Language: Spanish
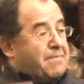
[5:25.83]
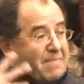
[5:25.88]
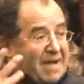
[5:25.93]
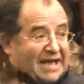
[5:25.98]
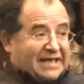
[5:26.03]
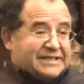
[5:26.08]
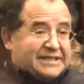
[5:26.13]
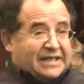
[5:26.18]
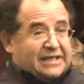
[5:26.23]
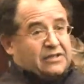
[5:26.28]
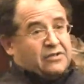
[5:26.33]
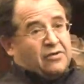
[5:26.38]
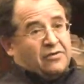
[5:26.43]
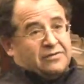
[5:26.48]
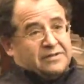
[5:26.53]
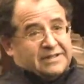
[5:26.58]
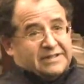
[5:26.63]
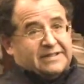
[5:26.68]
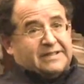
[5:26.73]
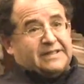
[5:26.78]
El MAS
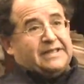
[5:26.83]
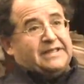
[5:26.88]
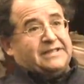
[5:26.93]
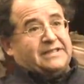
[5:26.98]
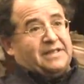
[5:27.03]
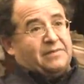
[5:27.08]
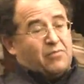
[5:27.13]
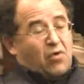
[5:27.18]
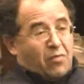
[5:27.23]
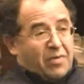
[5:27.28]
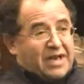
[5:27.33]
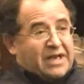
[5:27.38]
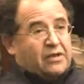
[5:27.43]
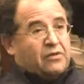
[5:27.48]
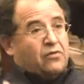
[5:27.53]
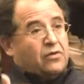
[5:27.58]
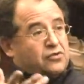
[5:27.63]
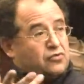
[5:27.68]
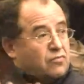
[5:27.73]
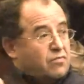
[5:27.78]
entonces en este
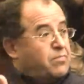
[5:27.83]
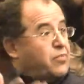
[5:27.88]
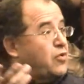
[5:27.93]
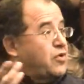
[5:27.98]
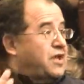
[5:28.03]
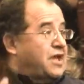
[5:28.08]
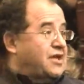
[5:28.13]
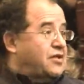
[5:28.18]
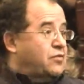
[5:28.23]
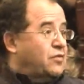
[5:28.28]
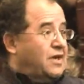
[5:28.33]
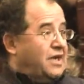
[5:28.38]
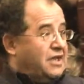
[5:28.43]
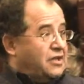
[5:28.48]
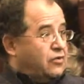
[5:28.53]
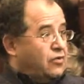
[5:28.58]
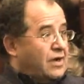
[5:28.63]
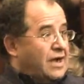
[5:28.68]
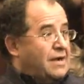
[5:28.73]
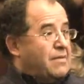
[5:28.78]
momento es un proyecto
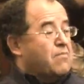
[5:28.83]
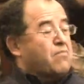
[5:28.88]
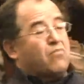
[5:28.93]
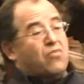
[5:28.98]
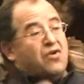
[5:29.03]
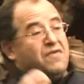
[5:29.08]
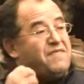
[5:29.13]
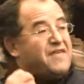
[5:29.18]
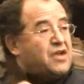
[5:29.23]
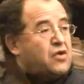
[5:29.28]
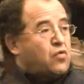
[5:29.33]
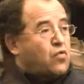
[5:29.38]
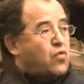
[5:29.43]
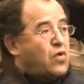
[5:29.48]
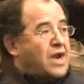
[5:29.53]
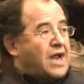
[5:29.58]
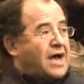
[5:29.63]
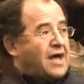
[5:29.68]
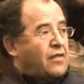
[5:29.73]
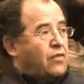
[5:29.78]
electoral muy
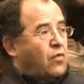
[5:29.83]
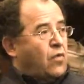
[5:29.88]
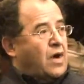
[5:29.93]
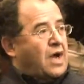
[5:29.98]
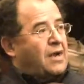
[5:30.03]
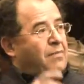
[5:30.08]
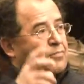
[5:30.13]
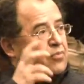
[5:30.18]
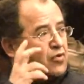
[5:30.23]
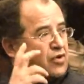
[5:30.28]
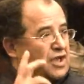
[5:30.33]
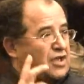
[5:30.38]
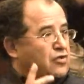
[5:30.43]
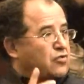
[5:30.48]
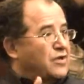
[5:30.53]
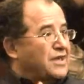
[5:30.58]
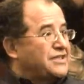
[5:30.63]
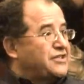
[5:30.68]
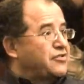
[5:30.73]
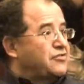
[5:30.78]
vinculado al
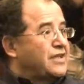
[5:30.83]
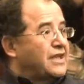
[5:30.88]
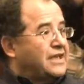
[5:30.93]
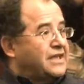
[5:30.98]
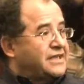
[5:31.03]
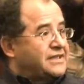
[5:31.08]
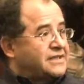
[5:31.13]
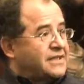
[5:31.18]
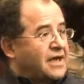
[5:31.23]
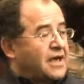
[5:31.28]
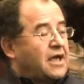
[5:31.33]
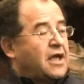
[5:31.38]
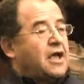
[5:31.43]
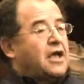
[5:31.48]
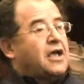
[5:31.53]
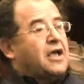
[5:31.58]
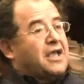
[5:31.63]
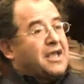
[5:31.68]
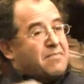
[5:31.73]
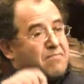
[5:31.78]
proyecto nacionalista
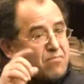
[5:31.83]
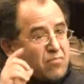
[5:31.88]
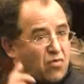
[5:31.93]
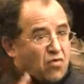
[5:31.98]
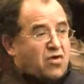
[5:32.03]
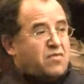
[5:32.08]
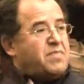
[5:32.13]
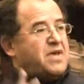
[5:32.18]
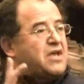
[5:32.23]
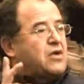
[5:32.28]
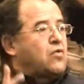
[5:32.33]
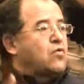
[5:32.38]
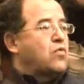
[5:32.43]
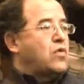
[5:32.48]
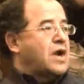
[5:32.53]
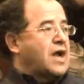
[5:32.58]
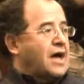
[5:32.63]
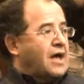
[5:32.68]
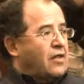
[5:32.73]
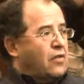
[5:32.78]
y muy
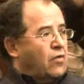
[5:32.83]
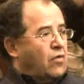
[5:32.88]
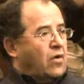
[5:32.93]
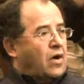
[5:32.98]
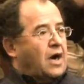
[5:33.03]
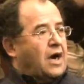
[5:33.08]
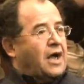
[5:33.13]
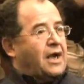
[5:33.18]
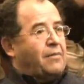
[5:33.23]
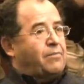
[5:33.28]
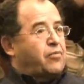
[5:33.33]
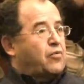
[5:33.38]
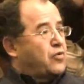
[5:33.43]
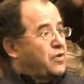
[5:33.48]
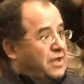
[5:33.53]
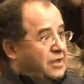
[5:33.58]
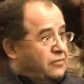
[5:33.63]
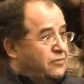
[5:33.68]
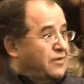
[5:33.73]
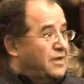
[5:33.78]
vinculado al
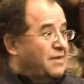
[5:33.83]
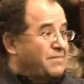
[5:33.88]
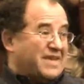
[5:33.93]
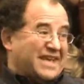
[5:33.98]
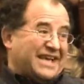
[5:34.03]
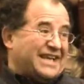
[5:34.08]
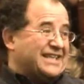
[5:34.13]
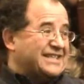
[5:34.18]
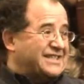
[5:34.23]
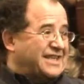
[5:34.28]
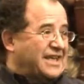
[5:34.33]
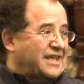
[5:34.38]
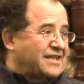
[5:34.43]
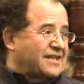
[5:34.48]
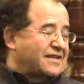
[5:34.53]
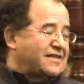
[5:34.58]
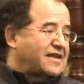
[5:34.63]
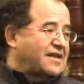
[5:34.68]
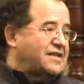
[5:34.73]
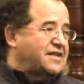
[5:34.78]
proyecto de la vieja
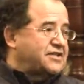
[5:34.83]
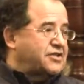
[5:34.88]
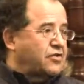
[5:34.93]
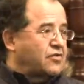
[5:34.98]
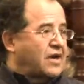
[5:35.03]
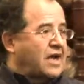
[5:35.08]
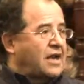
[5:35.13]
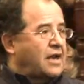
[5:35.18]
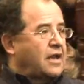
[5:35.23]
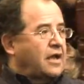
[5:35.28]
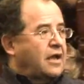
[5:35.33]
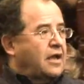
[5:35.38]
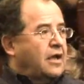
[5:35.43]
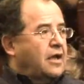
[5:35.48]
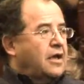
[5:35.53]
izquierda tradicional.